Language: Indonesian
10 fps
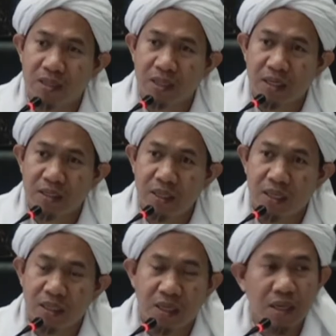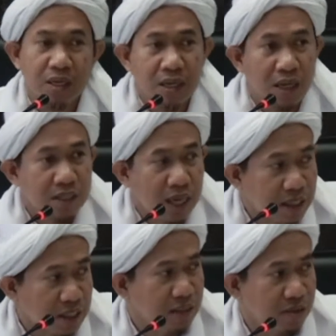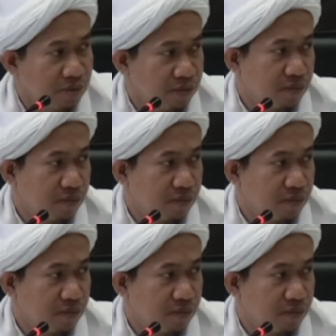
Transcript: kesaksiannya. Nggak jadi tuh.